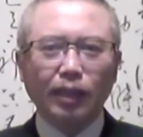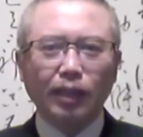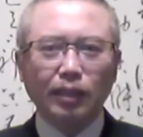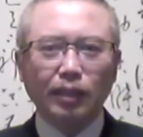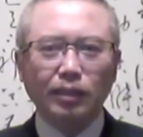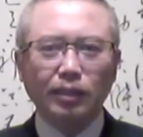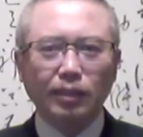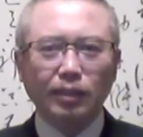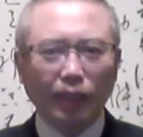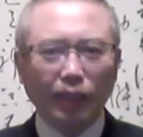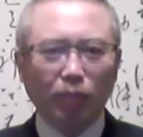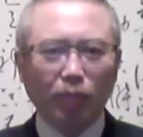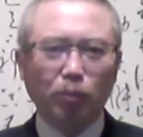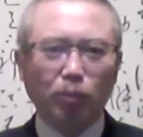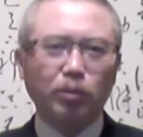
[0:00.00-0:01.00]
他是再
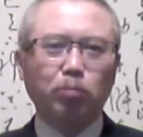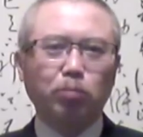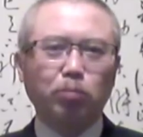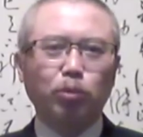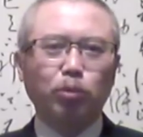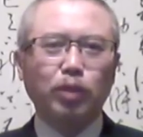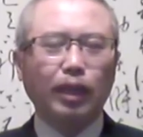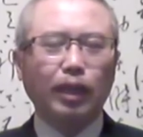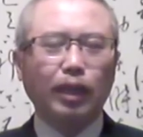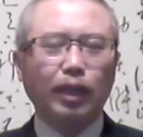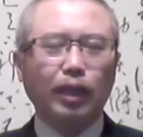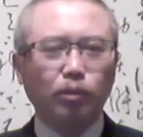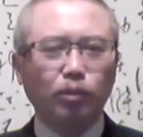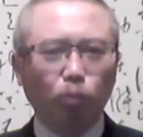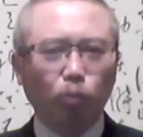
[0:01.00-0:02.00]
也没有这么多钱呢，
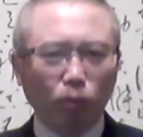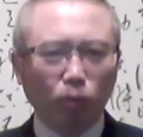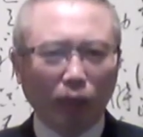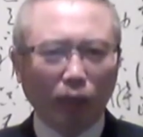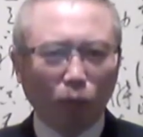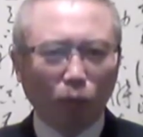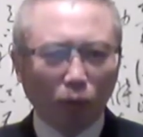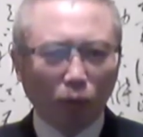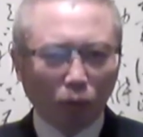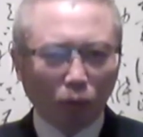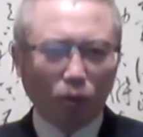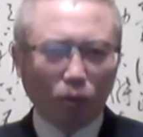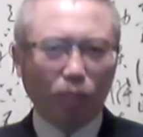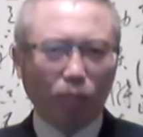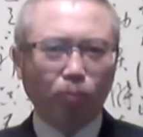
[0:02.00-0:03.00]
去供他挥
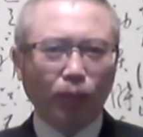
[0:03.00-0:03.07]
霍了。